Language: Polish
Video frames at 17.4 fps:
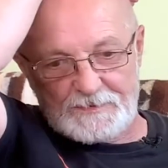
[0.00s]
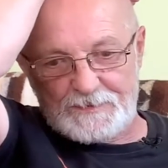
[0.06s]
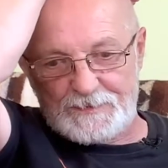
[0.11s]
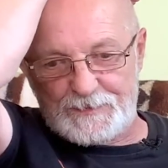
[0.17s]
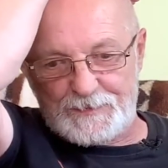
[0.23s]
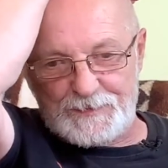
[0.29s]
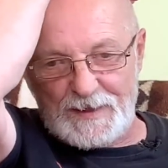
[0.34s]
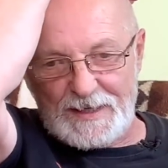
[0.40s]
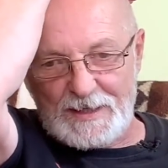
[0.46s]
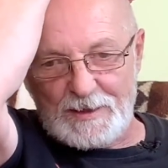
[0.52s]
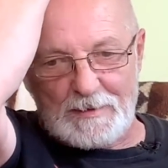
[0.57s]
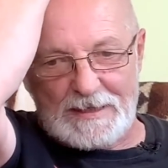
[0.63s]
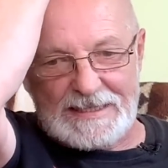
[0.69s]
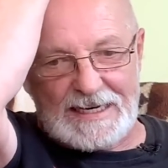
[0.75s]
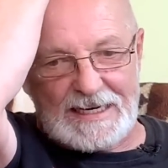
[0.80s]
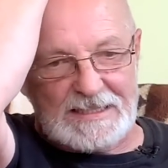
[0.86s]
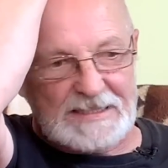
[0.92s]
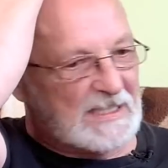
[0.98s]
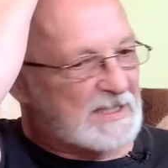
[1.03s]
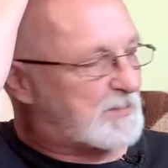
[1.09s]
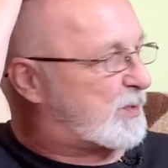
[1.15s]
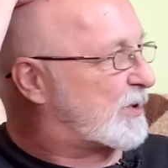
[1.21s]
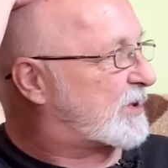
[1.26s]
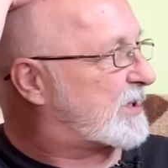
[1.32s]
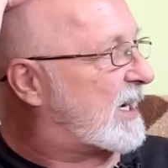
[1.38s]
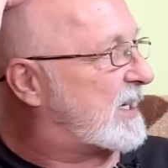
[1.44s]
fenomenalne
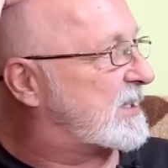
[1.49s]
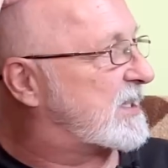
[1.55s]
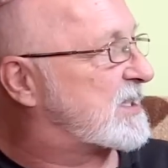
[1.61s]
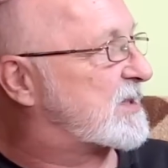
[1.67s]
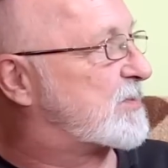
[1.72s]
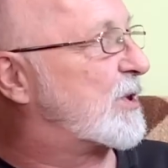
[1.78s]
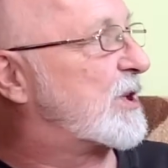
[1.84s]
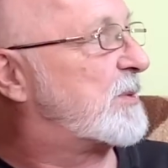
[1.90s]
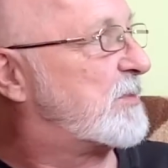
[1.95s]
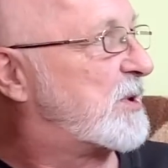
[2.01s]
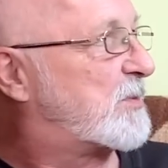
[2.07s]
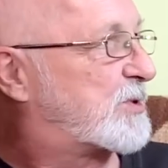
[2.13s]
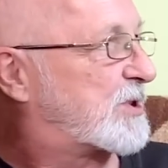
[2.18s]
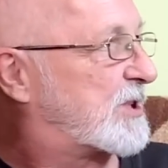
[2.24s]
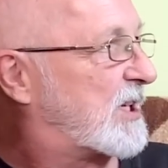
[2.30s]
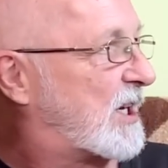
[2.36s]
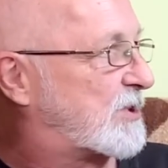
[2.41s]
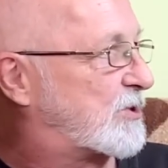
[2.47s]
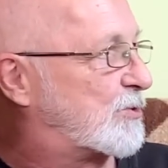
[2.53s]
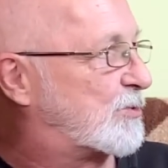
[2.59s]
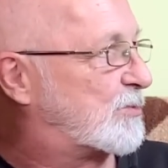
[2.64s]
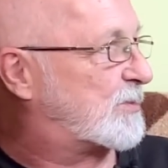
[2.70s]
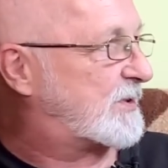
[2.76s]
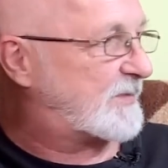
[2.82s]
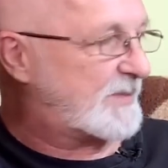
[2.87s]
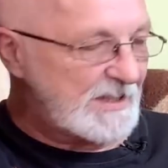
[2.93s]
spotkanie z moimi
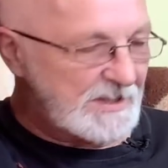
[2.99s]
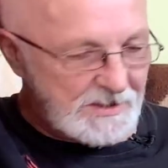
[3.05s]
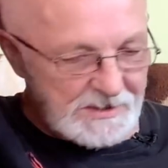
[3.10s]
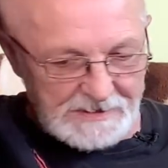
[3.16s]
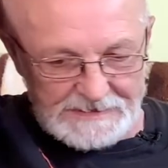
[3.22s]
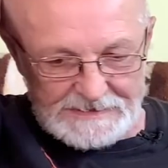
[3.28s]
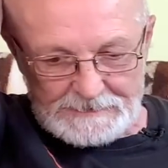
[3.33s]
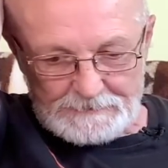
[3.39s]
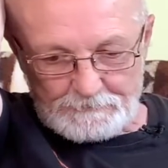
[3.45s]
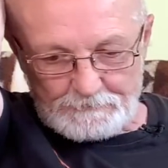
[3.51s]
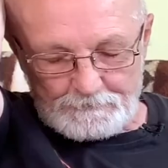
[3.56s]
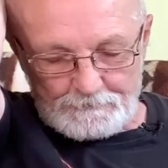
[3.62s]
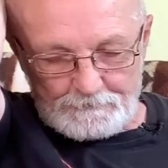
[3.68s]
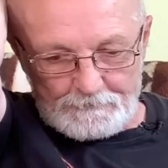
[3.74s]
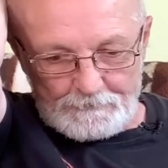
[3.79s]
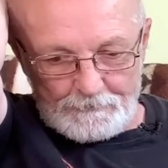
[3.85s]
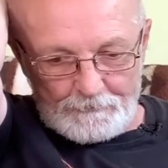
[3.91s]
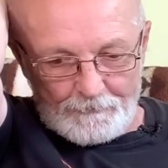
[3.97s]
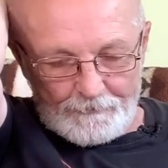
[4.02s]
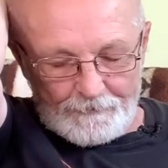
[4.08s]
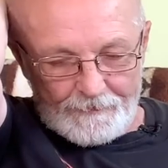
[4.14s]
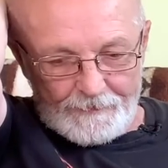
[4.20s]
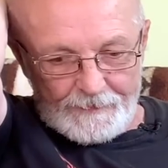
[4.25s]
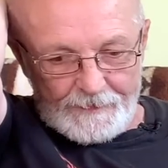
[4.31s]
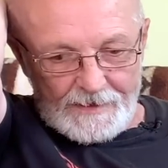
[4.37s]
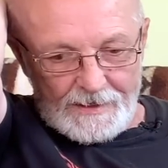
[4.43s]
przyjaciółmi, wiesz?
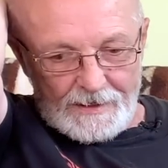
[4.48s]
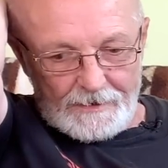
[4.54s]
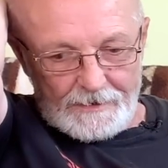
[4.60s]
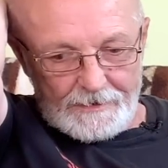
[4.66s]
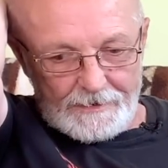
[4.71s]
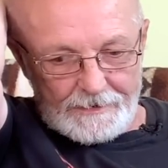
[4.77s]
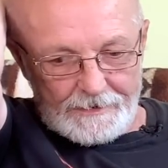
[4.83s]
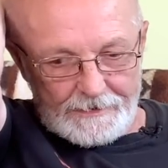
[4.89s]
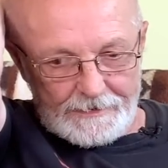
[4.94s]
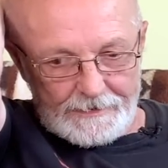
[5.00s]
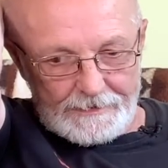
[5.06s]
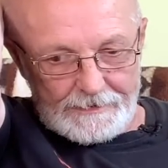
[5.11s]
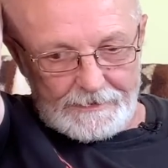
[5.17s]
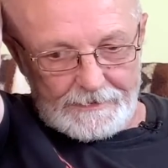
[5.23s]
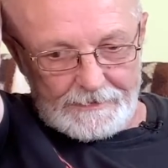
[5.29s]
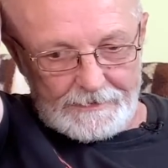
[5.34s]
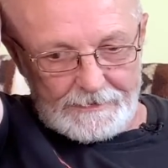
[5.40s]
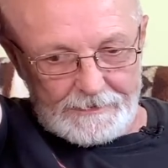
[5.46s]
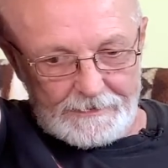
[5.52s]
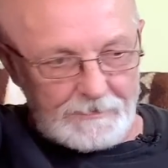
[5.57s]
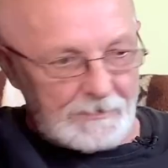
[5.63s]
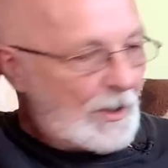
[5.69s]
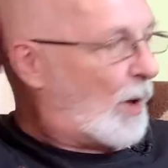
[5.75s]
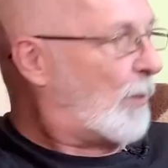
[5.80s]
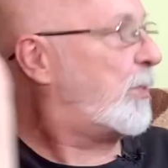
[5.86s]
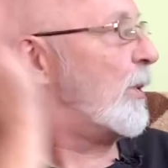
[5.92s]
Yy,
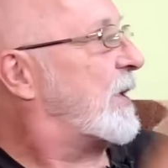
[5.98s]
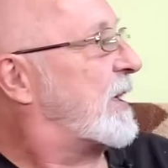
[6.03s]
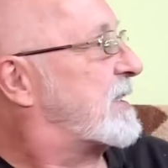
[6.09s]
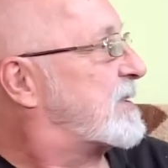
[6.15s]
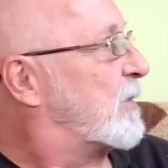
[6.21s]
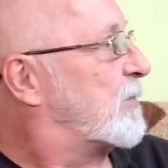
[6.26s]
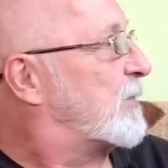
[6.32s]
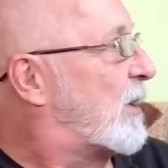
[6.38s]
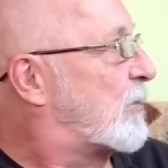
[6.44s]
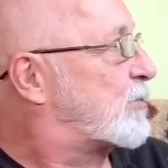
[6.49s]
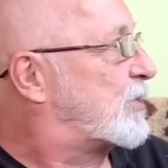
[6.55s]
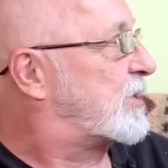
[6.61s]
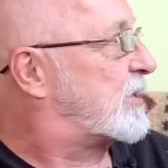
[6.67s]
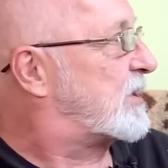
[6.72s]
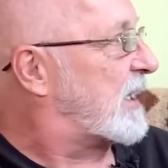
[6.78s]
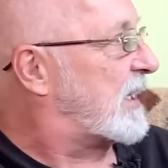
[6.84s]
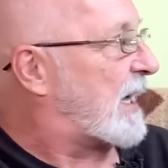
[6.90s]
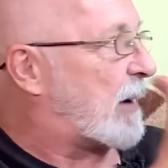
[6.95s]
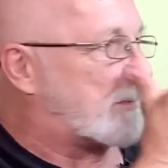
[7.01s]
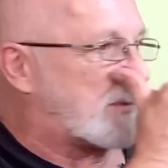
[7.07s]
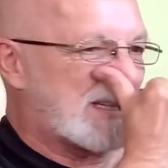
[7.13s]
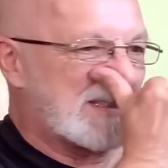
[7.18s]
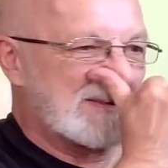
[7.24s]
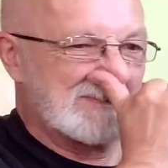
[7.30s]
oboje są nauczycielami.